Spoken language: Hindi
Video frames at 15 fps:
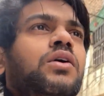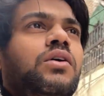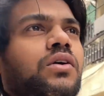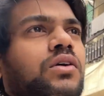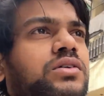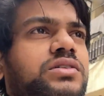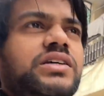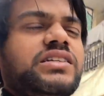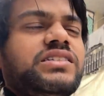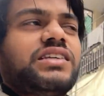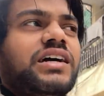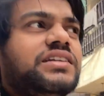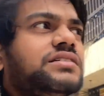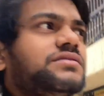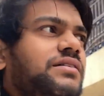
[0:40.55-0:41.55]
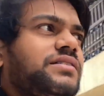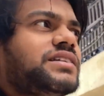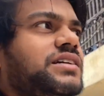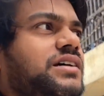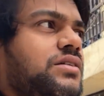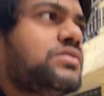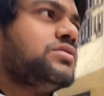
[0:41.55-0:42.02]
और सही से एडिट वेडिट
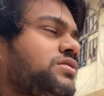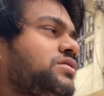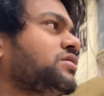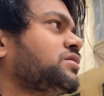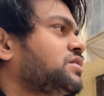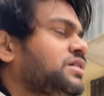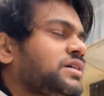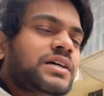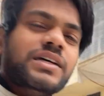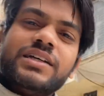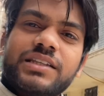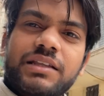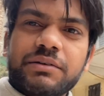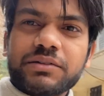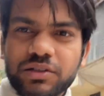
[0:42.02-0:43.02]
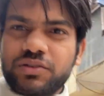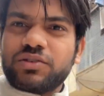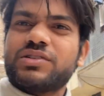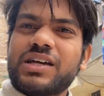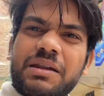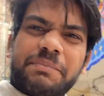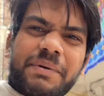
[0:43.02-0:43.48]
करूँ तभी तो दो
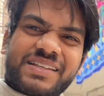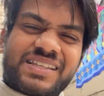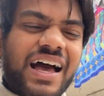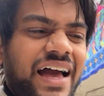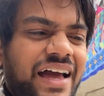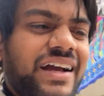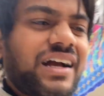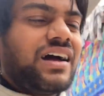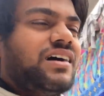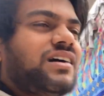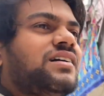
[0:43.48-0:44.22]
चार पैसा आएगा